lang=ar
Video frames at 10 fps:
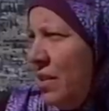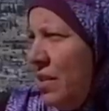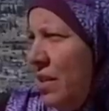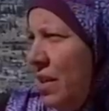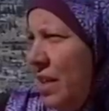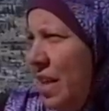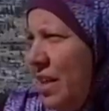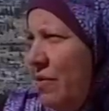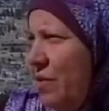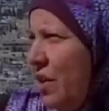يعني كيف
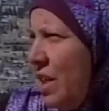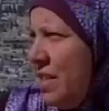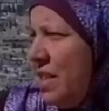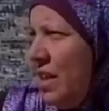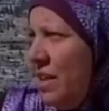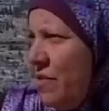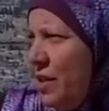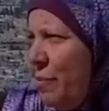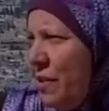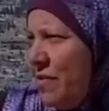بدي اقول لك نساعد نفسنا
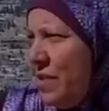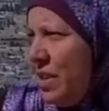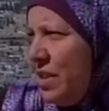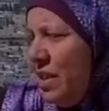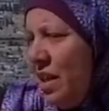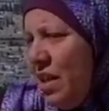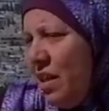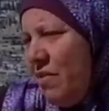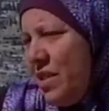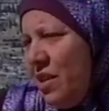بنفسنا
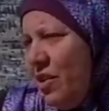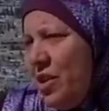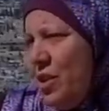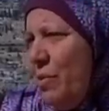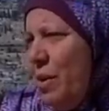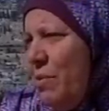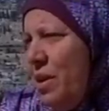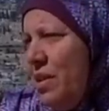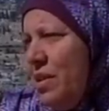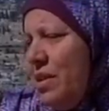فصار هالشباب
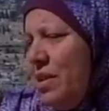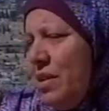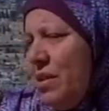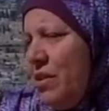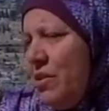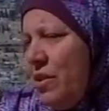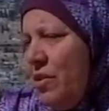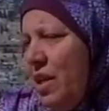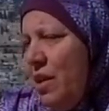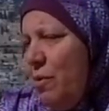اللي تكاثروا
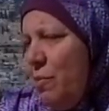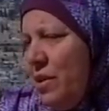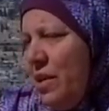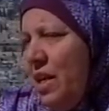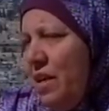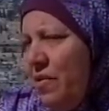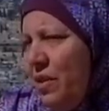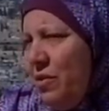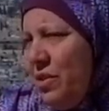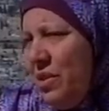على هالحافله وشيء